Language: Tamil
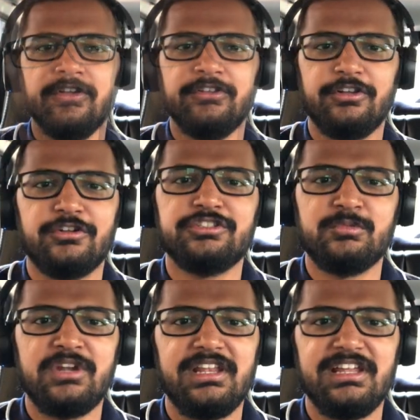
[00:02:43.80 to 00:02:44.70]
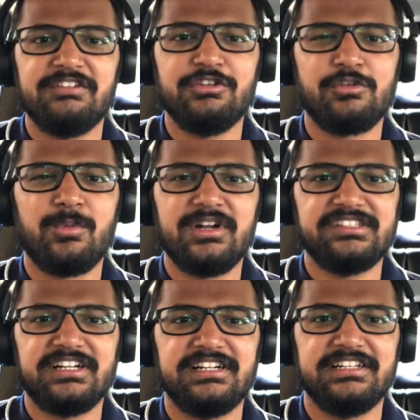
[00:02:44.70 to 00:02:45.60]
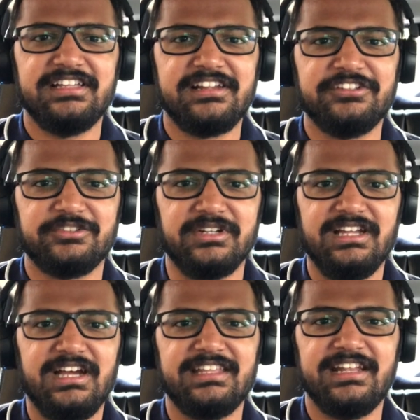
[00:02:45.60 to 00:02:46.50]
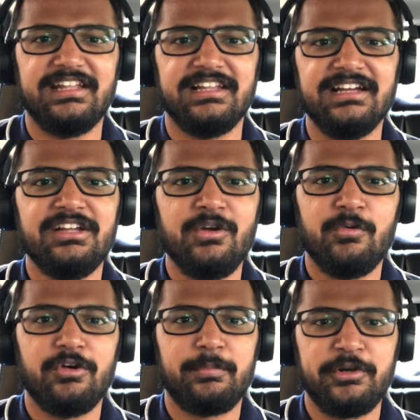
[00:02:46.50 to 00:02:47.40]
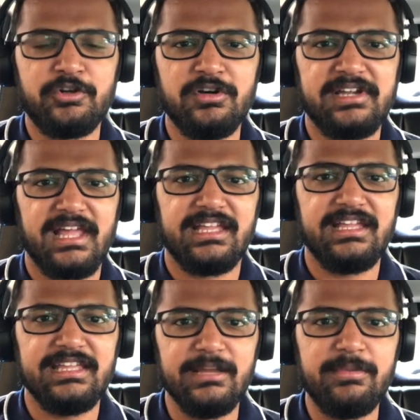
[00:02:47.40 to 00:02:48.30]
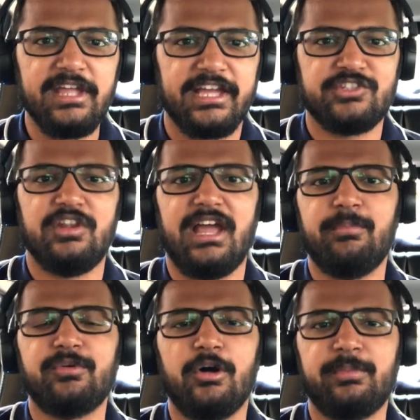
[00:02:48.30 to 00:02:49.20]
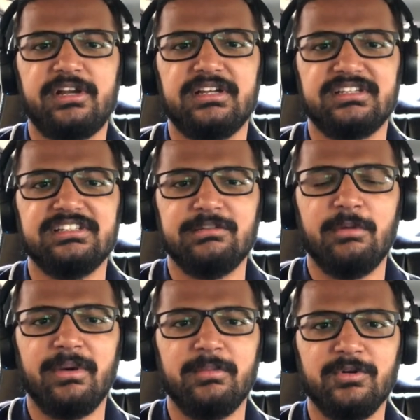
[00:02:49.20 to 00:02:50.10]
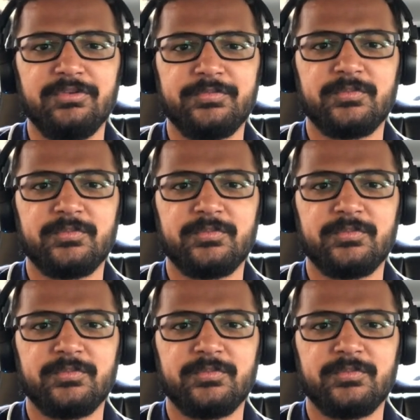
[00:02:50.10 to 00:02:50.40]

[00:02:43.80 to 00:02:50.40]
ஸோ கொஞ்சம் முன்னாடி நான் வந்து ஒரு போனஸ் கண்டென்ட் இருக்குன்னு சொன்னேன் அது என்னன்னா ஒரு பெட்ரோல் டேங்க் எப்படி ஆக்சுவலி ஆப் ஆப்ரேட் ஆகுதுன்னு நம்ம பார்ப்போம்